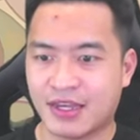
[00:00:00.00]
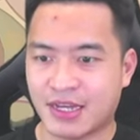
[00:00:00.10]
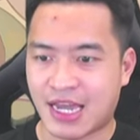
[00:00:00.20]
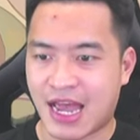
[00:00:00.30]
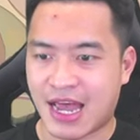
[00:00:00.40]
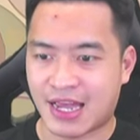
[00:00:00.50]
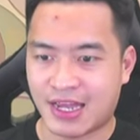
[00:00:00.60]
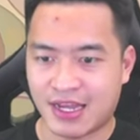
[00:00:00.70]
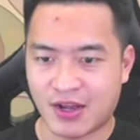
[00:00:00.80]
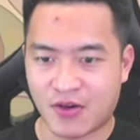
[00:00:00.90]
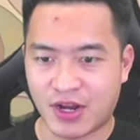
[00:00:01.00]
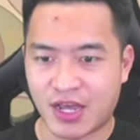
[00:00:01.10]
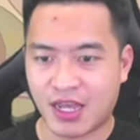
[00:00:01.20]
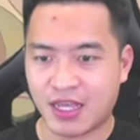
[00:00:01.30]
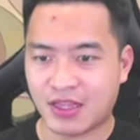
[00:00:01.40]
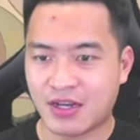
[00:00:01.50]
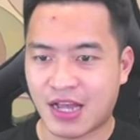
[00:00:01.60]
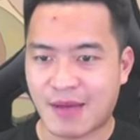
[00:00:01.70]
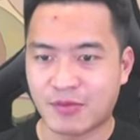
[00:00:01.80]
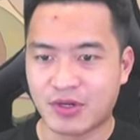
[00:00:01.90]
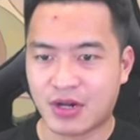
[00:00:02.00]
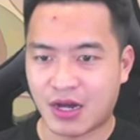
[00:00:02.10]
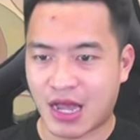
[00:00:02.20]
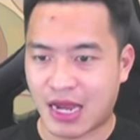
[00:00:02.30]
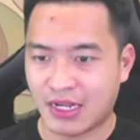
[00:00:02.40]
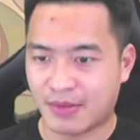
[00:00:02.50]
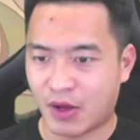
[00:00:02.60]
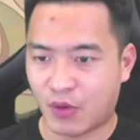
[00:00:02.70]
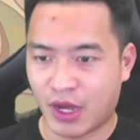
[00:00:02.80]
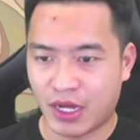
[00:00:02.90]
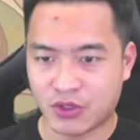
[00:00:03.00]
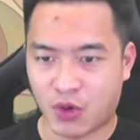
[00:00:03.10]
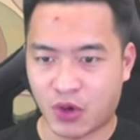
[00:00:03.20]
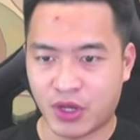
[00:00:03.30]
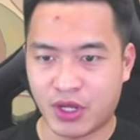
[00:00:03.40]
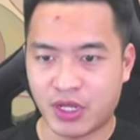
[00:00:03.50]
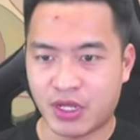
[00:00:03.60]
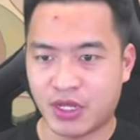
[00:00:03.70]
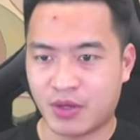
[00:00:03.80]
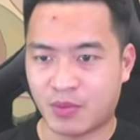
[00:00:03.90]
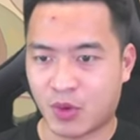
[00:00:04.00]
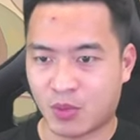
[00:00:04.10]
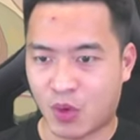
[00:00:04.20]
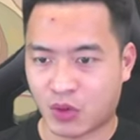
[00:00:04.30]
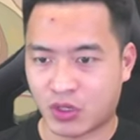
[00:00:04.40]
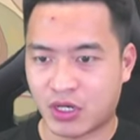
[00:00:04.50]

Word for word: Hay à, ngon đấy, tướng cam cũng được, hai điểm là ok rồi 1-1